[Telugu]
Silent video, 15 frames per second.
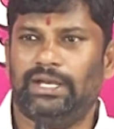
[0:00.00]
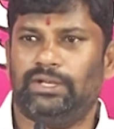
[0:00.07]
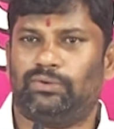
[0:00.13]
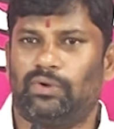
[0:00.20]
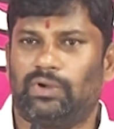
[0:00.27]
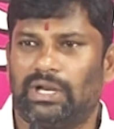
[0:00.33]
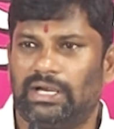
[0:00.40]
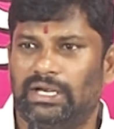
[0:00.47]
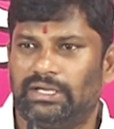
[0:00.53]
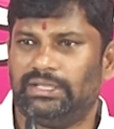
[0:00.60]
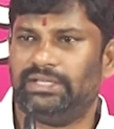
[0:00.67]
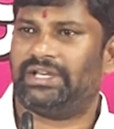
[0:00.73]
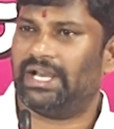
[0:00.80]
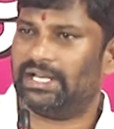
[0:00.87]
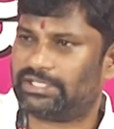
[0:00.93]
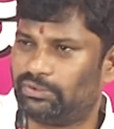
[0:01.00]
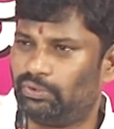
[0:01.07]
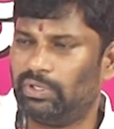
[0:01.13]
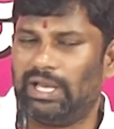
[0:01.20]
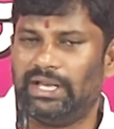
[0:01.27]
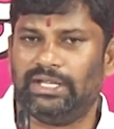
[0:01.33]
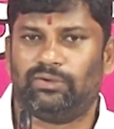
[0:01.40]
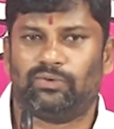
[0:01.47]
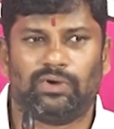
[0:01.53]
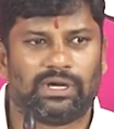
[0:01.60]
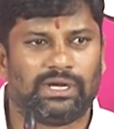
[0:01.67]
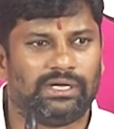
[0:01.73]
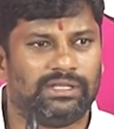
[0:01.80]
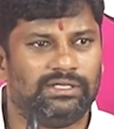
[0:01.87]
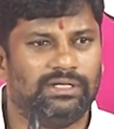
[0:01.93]
అని ఇంకొకరిని అంటది గజ దొంగ అని
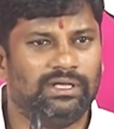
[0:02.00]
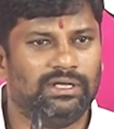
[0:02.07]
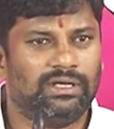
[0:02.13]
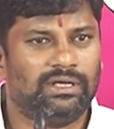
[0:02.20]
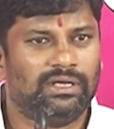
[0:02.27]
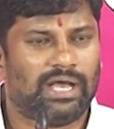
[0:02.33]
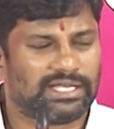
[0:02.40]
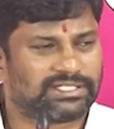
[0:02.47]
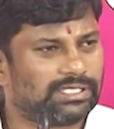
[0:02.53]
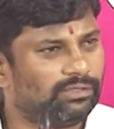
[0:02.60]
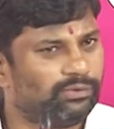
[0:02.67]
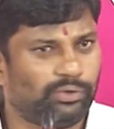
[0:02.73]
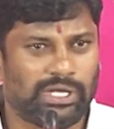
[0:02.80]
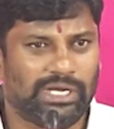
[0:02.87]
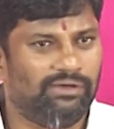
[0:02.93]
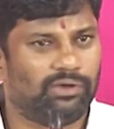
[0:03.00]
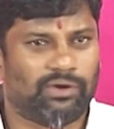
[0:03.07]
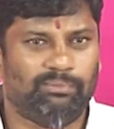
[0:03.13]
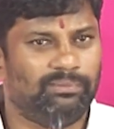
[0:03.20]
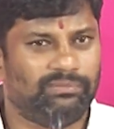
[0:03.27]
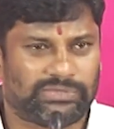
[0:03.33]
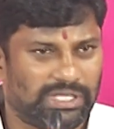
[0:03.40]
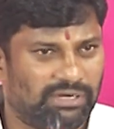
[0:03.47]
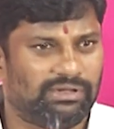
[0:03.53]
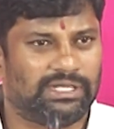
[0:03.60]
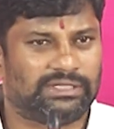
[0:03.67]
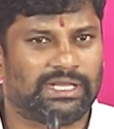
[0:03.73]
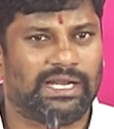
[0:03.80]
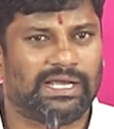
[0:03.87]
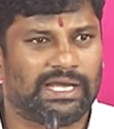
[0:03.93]
ఇంకొకరిని అంటది అసలు దొంగలు ఎవరు
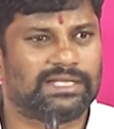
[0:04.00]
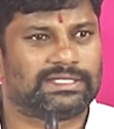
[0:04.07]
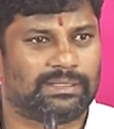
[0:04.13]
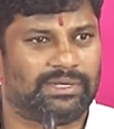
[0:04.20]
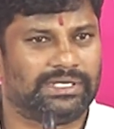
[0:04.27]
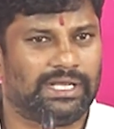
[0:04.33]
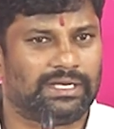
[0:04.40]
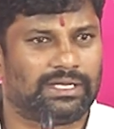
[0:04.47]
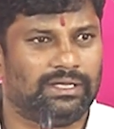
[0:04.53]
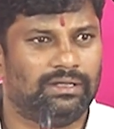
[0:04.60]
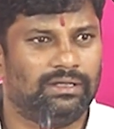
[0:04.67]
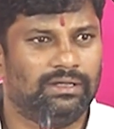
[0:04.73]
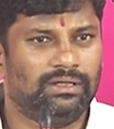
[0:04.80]
తెలియదు తెలంగాణ సమాజానికి